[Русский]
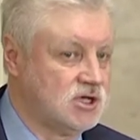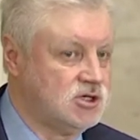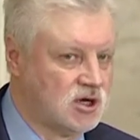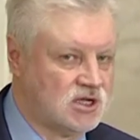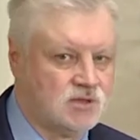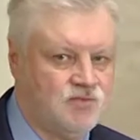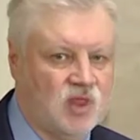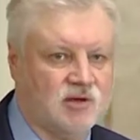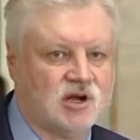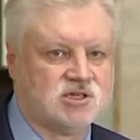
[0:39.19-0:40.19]
Еще раз
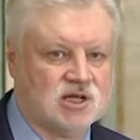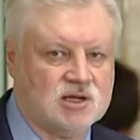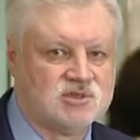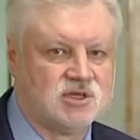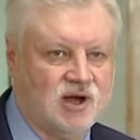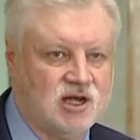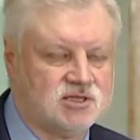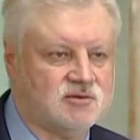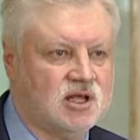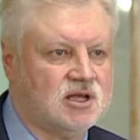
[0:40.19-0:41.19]
выражаем
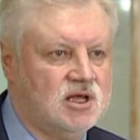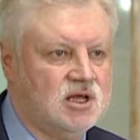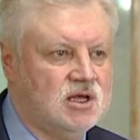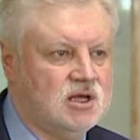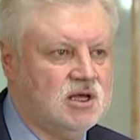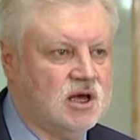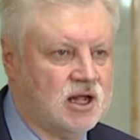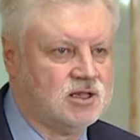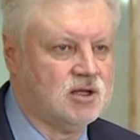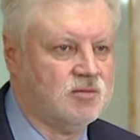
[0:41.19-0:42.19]
соболезнования
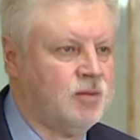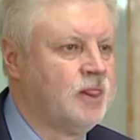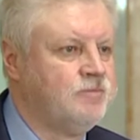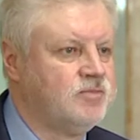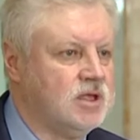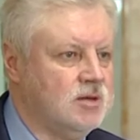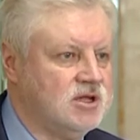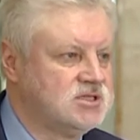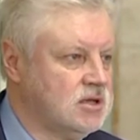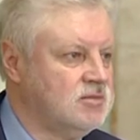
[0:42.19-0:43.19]
родным и
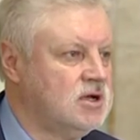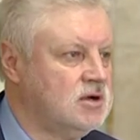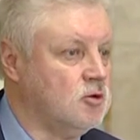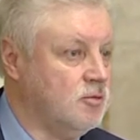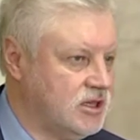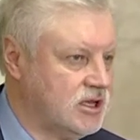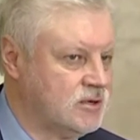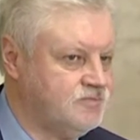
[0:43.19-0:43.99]
близким убитых.